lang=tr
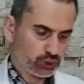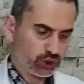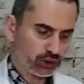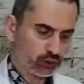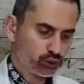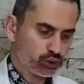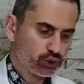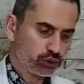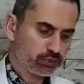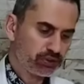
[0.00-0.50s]

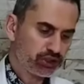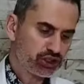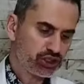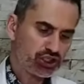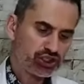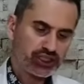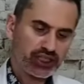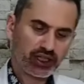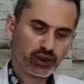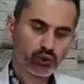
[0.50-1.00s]
şöyle küçük bir
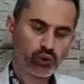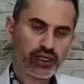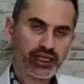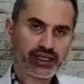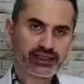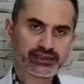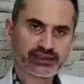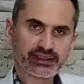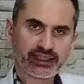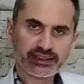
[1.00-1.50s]
şişeye
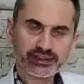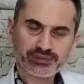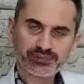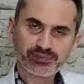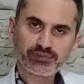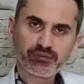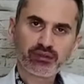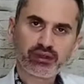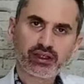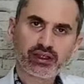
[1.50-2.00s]
koyarsak
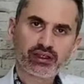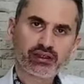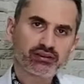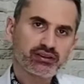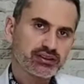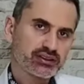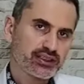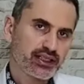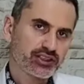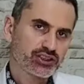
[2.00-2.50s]

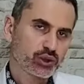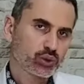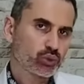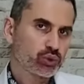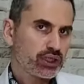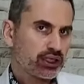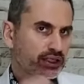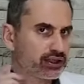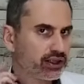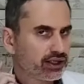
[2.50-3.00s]
sadece
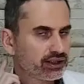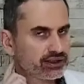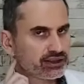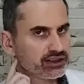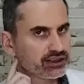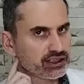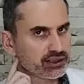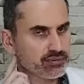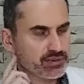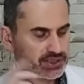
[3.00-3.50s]
kulak
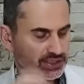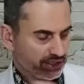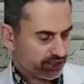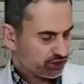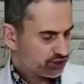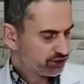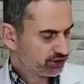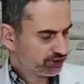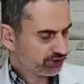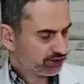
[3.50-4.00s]
arkalarımıza
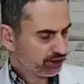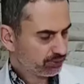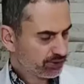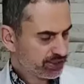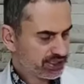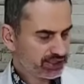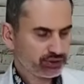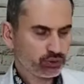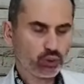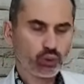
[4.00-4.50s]
işte
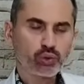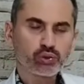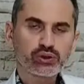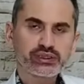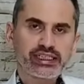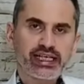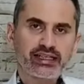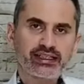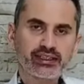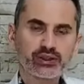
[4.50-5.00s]
nabızın olduğu
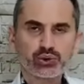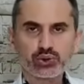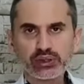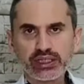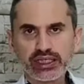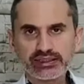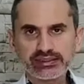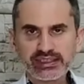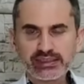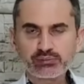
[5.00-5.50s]
yerleri
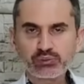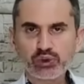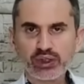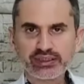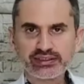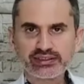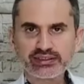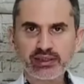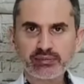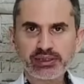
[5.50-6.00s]
sürersek bu
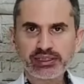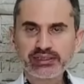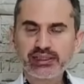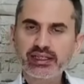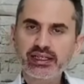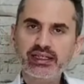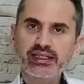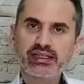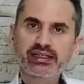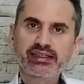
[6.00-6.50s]
aslında bir
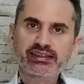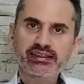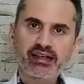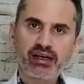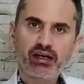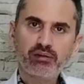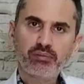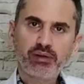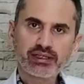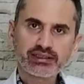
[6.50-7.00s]

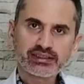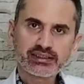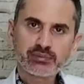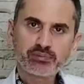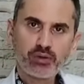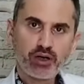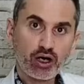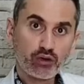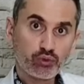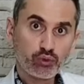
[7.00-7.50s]
yağ
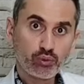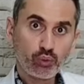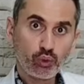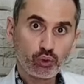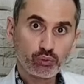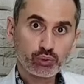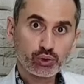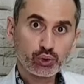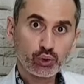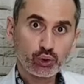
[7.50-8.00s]
bazlı parfüm
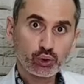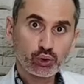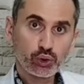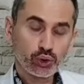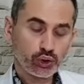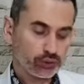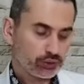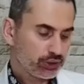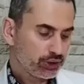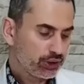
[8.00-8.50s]
olmuş
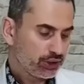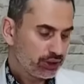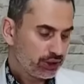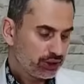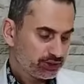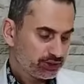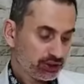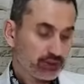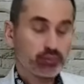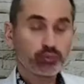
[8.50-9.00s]
oluyor.
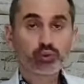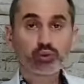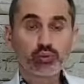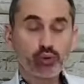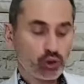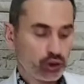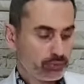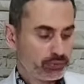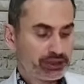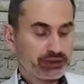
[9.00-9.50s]
Tabi bu
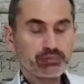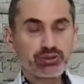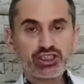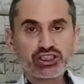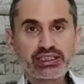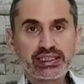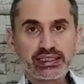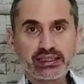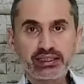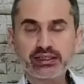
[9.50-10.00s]
böyle
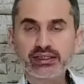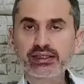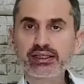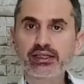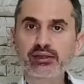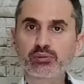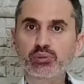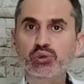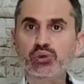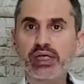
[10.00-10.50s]
bitmiş değil.
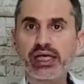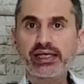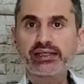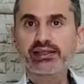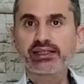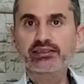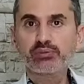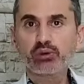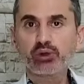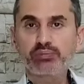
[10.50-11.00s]
Bunu en
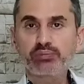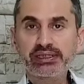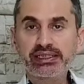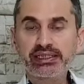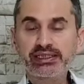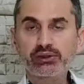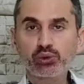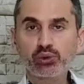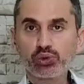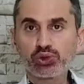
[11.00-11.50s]
az böyle
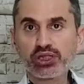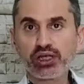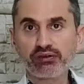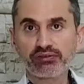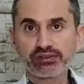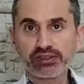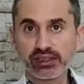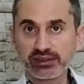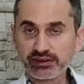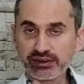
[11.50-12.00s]
1-2-3
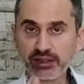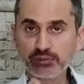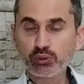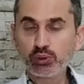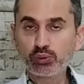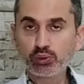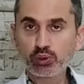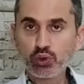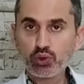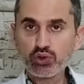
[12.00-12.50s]
hafta hatta
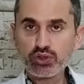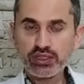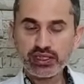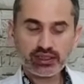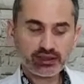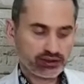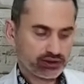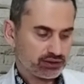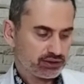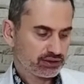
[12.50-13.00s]
mümkünse
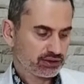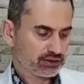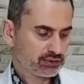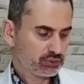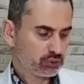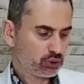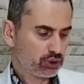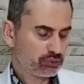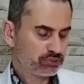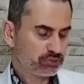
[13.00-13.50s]

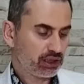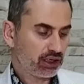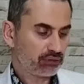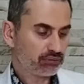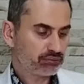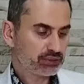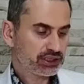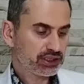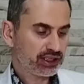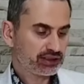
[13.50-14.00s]
e, böyle
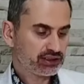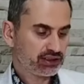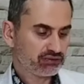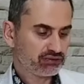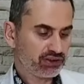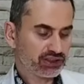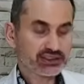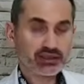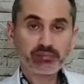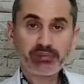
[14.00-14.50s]
bir aydan
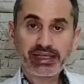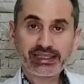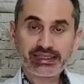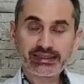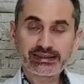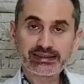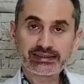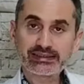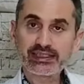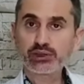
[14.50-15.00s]
fazla
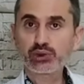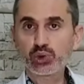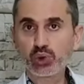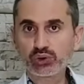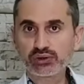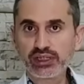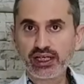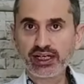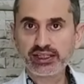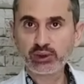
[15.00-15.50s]
bekletirsek
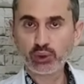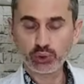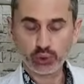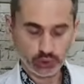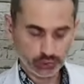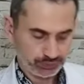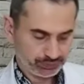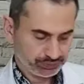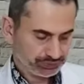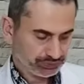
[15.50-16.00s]
çok daha iyi
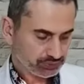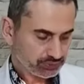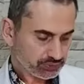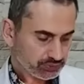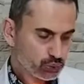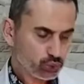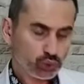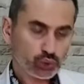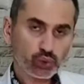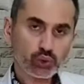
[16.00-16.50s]
olur.
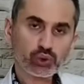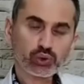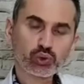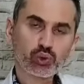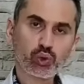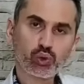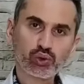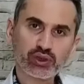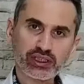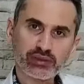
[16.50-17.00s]
Çünkü
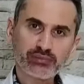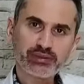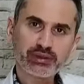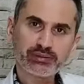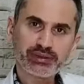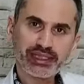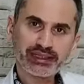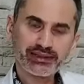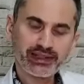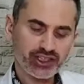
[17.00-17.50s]
kokuların
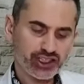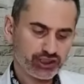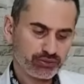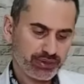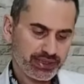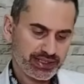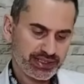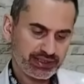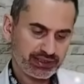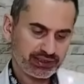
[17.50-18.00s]
birbirine
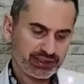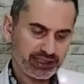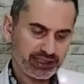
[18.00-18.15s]
karışması